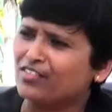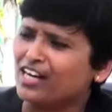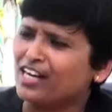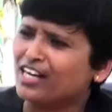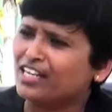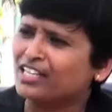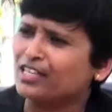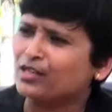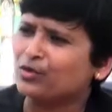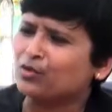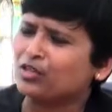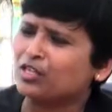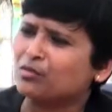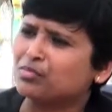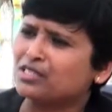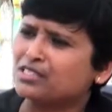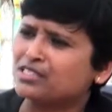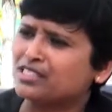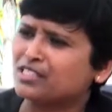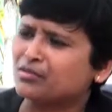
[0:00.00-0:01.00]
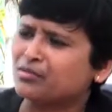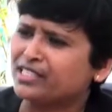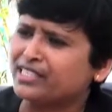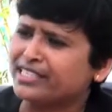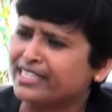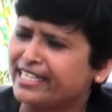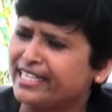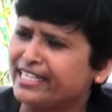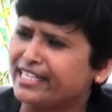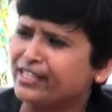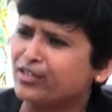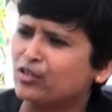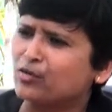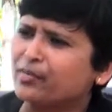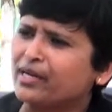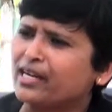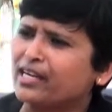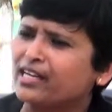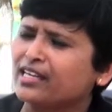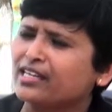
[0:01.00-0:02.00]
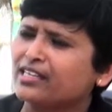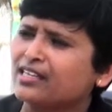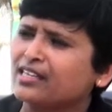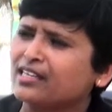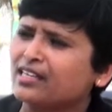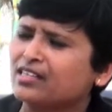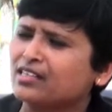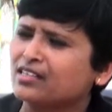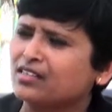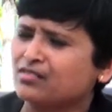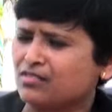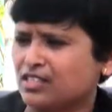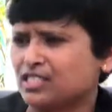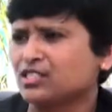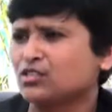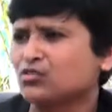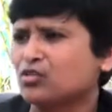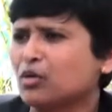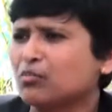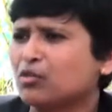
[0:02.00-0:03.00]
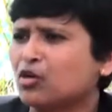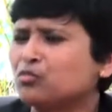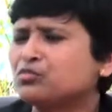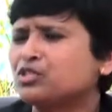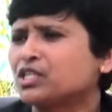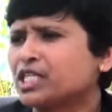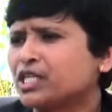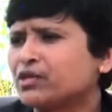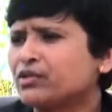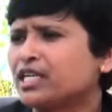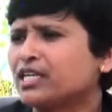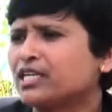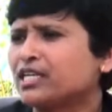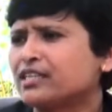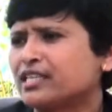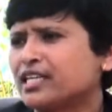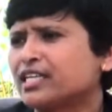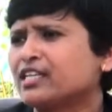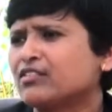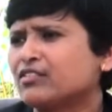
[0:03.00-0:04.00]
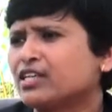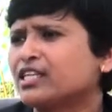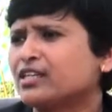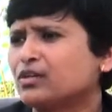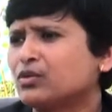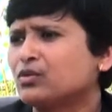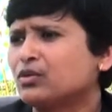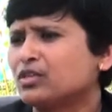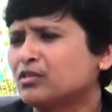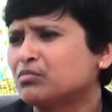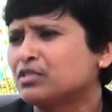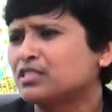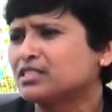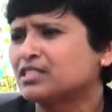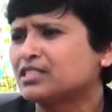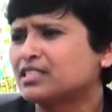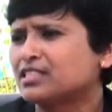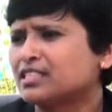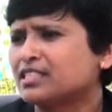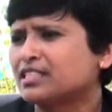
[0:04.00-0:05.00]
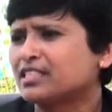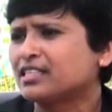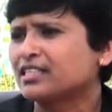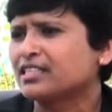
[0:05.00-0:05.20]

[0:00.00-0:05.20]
वहाँ के लोकल पर्सन अभी ट्रेन नहीं हो पाए या वैसे तो आपका ऑब्जेक्टिव यही रहता है कि वहीं के लोकल पर्सन करें